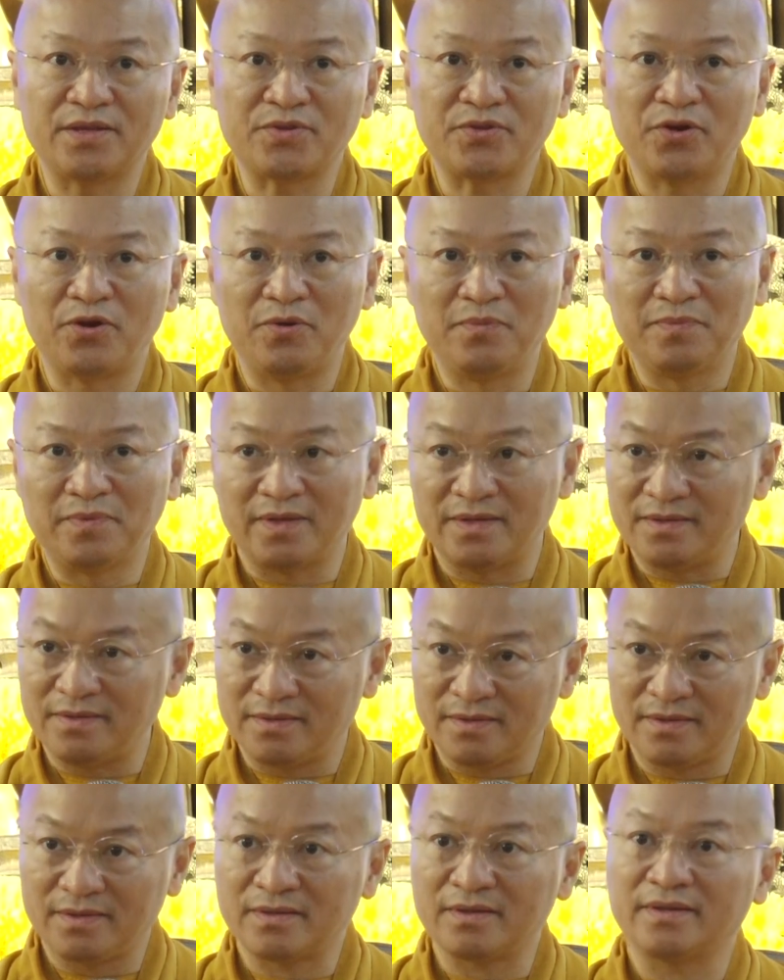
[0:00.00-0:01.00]
chốn thì
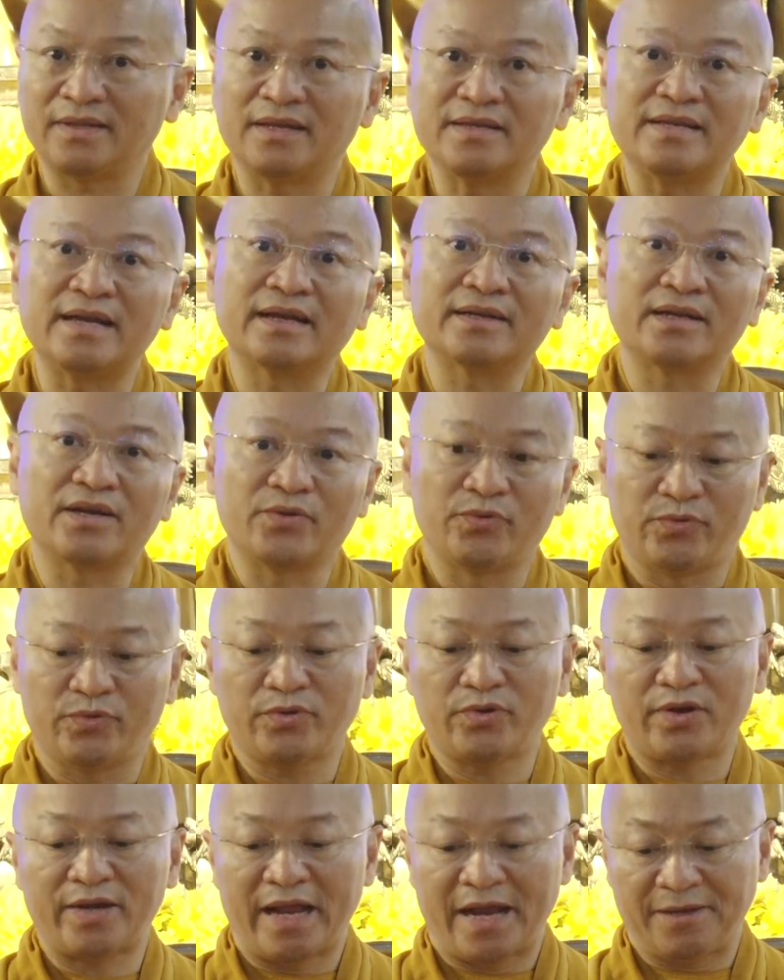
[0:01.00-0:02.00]
có thể dẫn đến cái
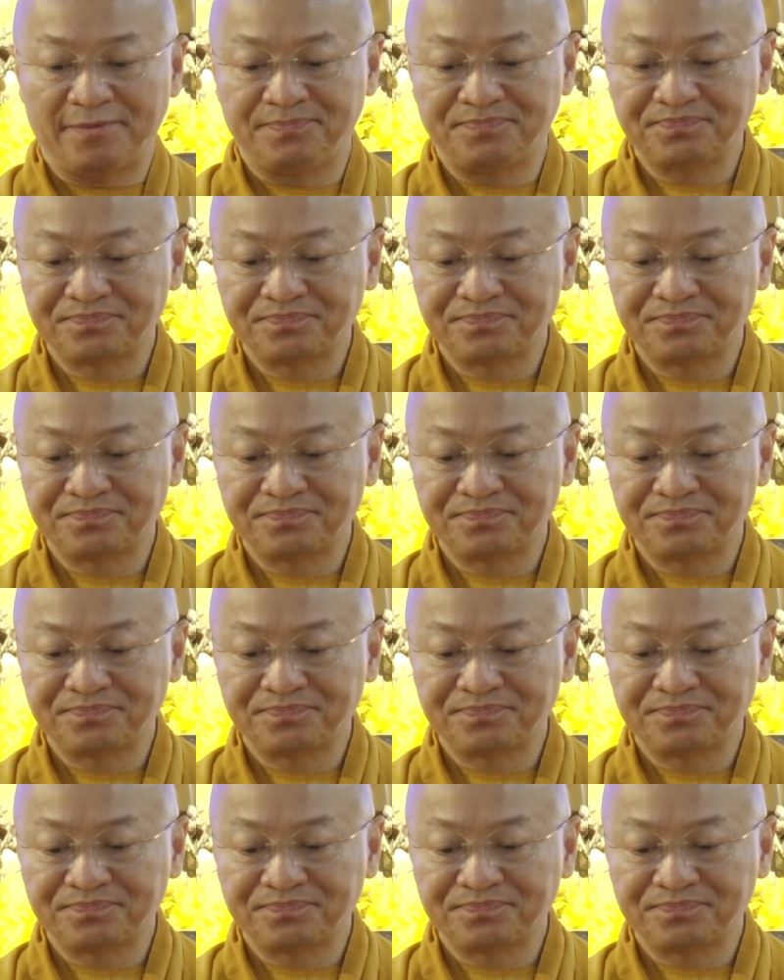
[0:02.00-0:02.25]
rủi ro này